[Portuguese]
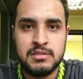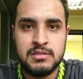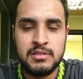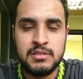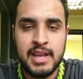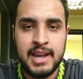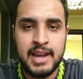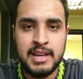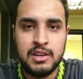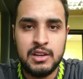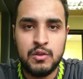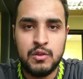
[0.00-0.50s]
o
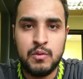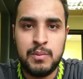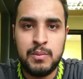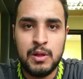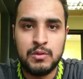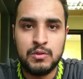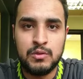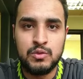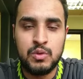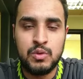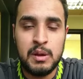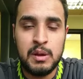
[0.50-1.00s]
técnico
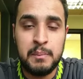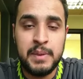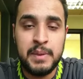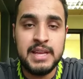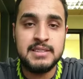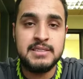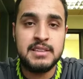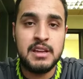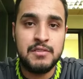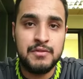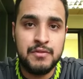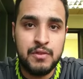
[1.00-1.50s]
Paulo Turra
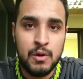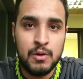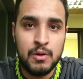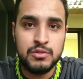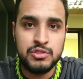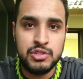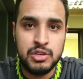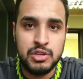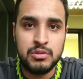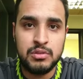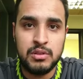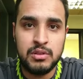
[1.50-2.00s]
preservou
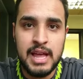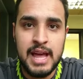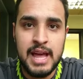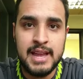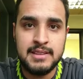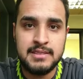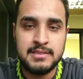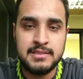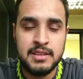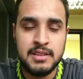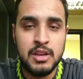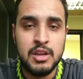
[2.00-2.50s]
os
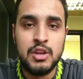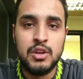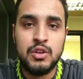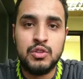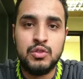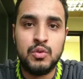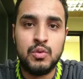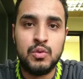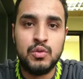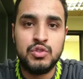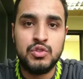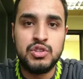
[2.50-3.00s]
titulares
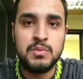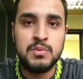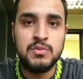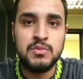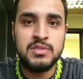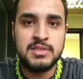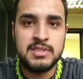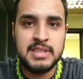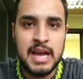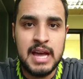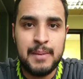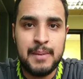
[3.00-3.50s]
no último
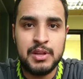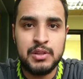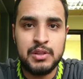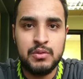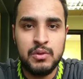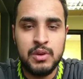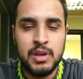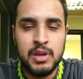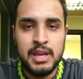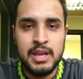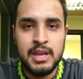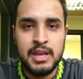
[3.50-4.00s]
sábado,